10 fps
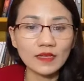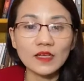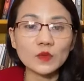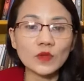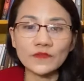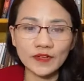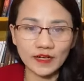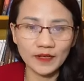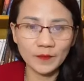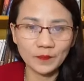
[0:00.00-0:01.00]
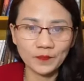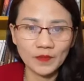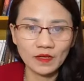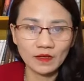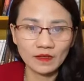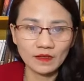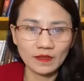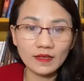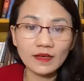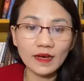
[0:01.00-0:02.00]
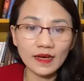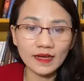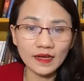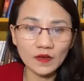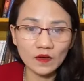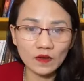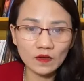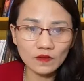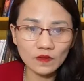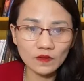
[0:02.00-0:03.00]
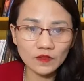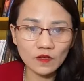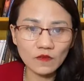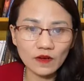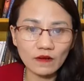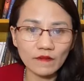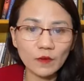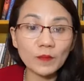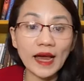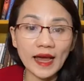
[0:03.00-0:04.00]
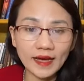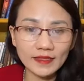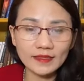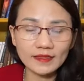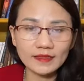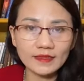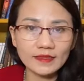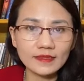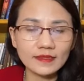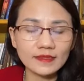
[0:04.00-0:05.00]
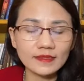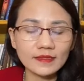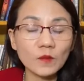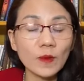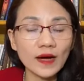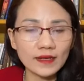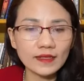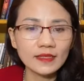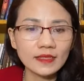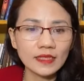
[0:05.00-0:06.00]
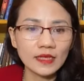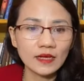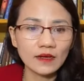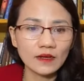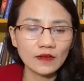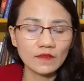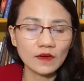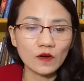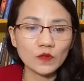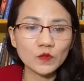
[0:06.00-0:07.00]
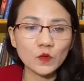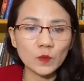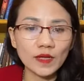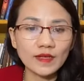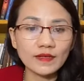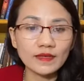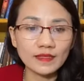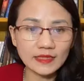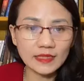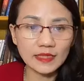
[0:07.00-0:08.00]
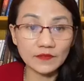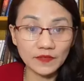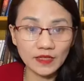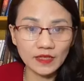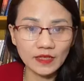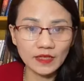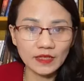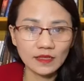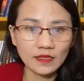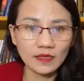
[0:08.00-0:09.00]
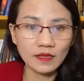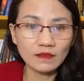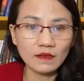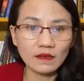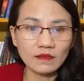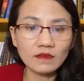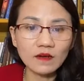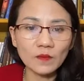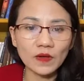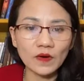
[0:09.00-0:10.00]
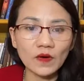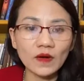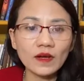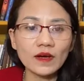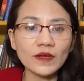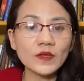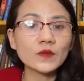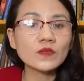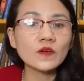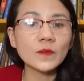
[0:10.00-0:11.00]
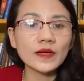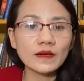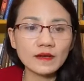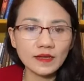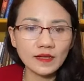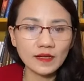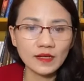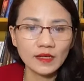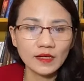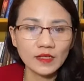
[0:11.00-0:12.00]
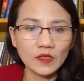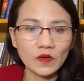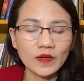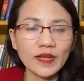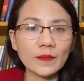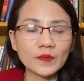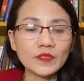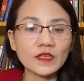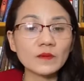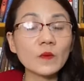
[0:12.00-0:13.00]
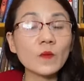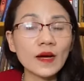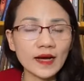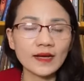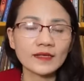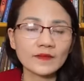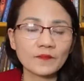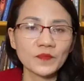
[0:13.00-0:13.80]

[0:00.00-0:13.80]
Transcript: bạn rất là tuyệt vời thì khi hai cái đó họ cho vào đông đá đông băng và họ chụp lên kính hiển vi thì cái lượng nước mà nói lời yêu thương biết ơn thì nó đẹp như những cái bông hoa